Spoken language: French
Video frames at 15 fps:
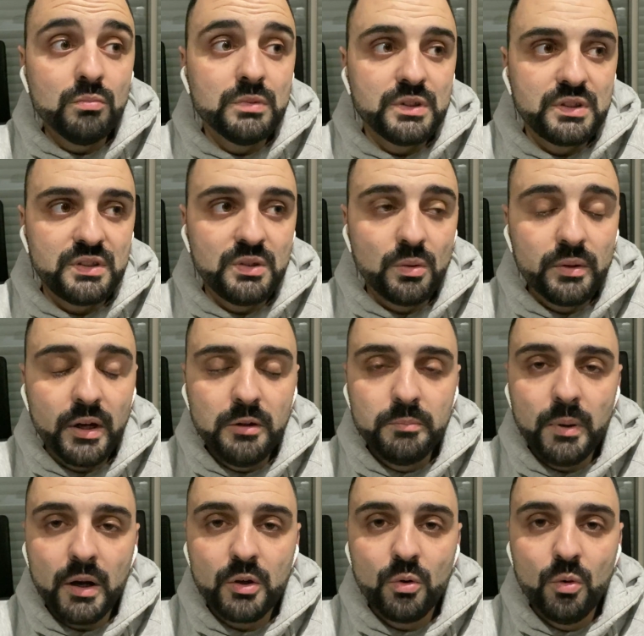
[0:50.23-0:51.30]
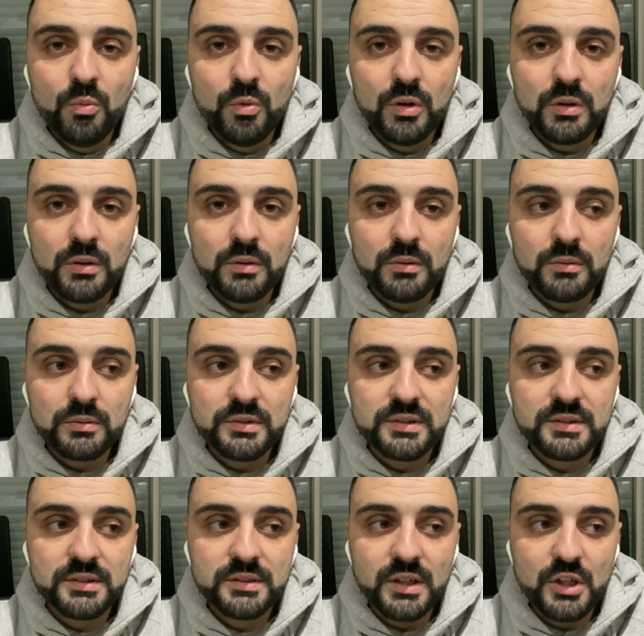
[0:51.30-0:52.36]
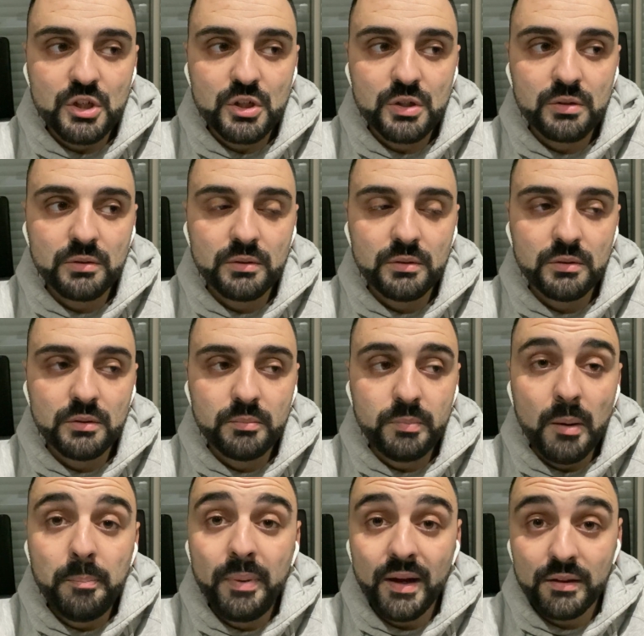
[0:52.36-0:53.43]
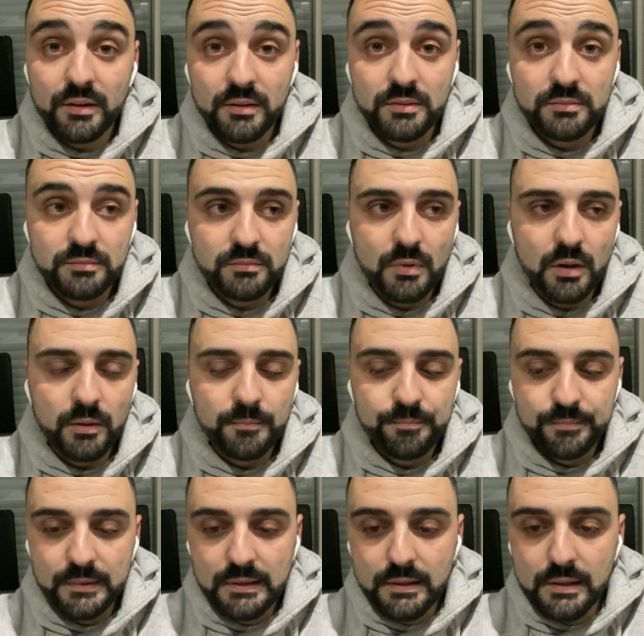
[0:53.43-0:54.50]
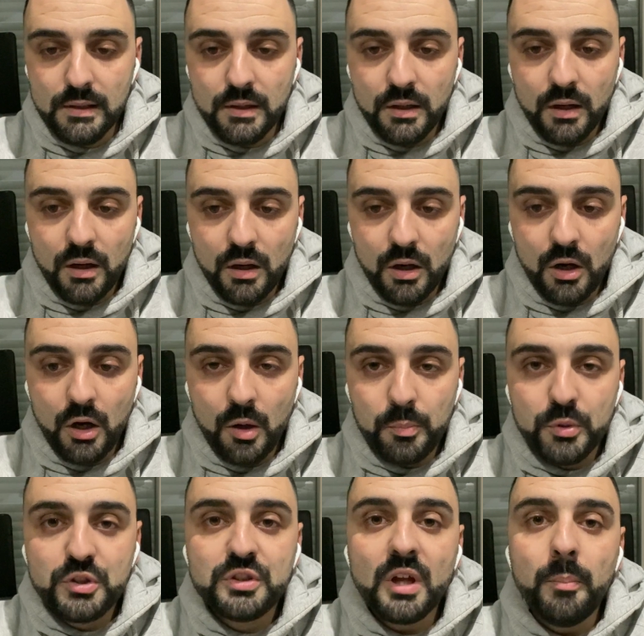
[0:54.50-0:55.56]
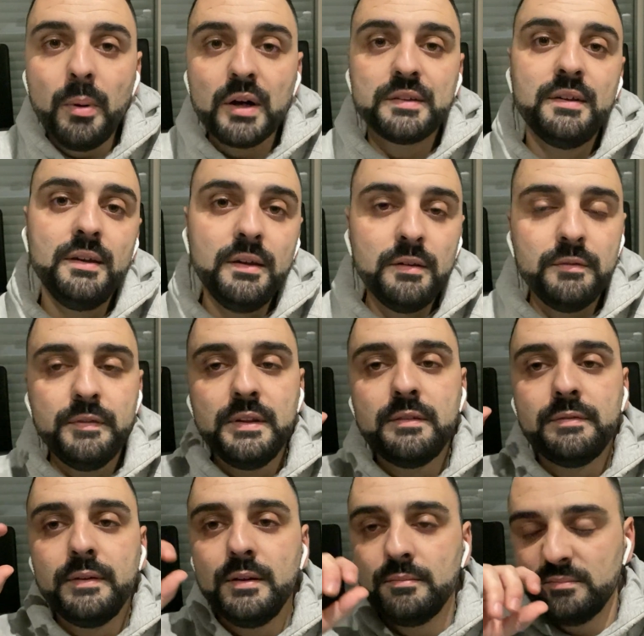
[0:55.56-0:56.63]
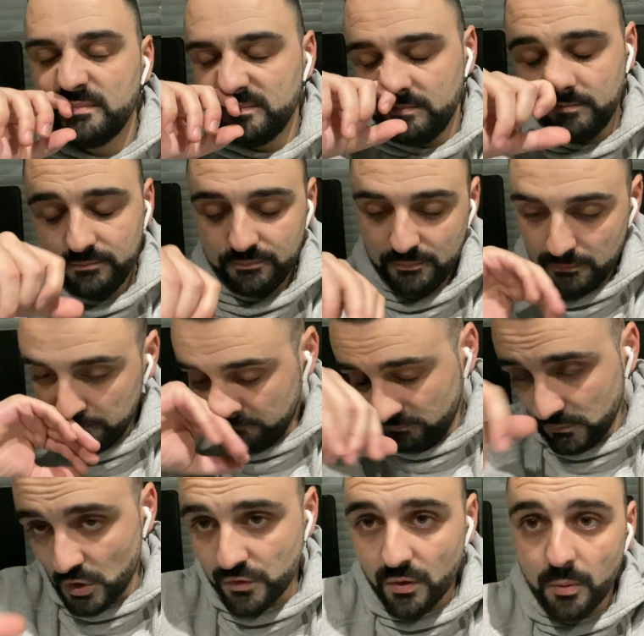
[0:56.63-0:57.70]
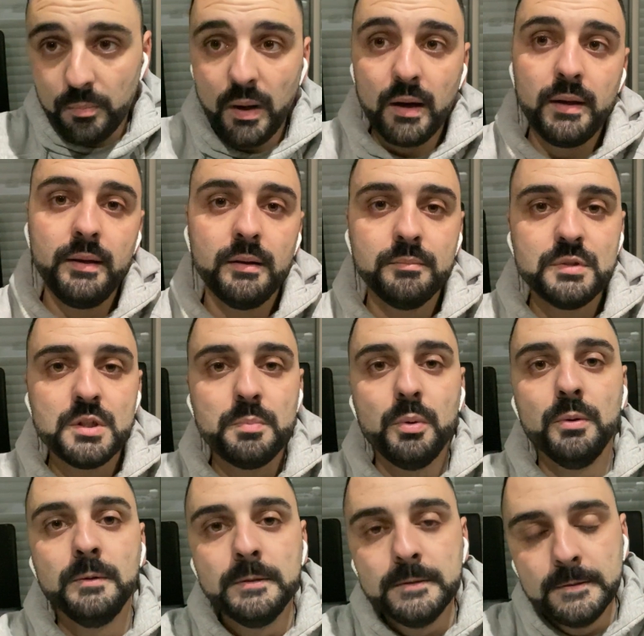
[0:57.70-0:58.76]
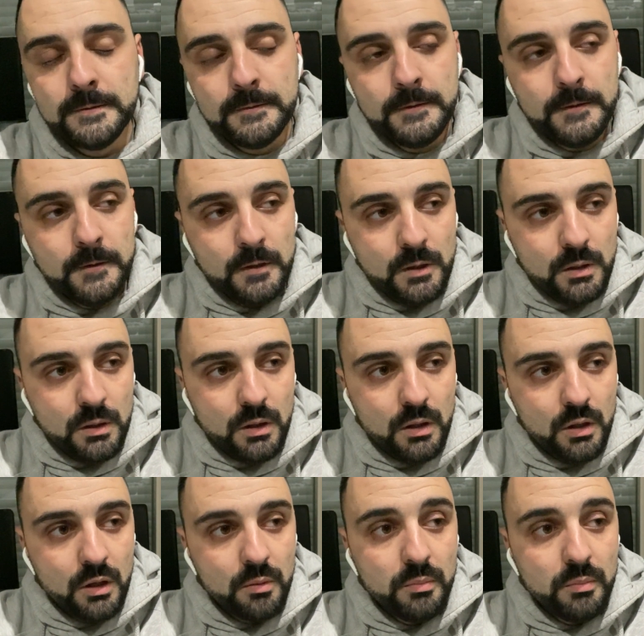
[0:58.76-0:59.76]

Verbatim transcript: Si on ne gagne pas, qu'au moins on sache pas perdre. Voilà. petit aparté, vite fait. Je vais en parler un petit peu. Euh,